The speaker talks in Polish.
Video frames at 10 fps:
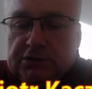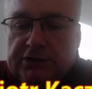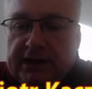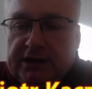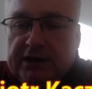
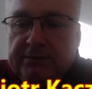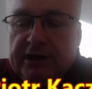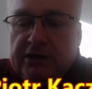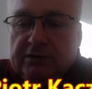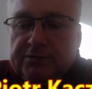Czarne
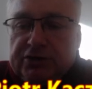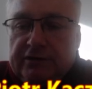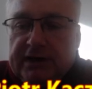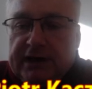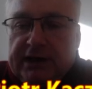mają
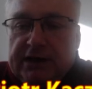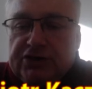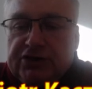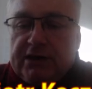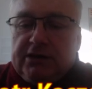przewagę na
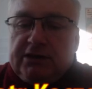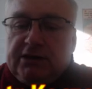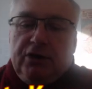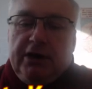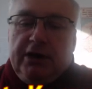czarnych
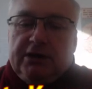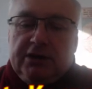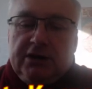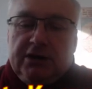polach.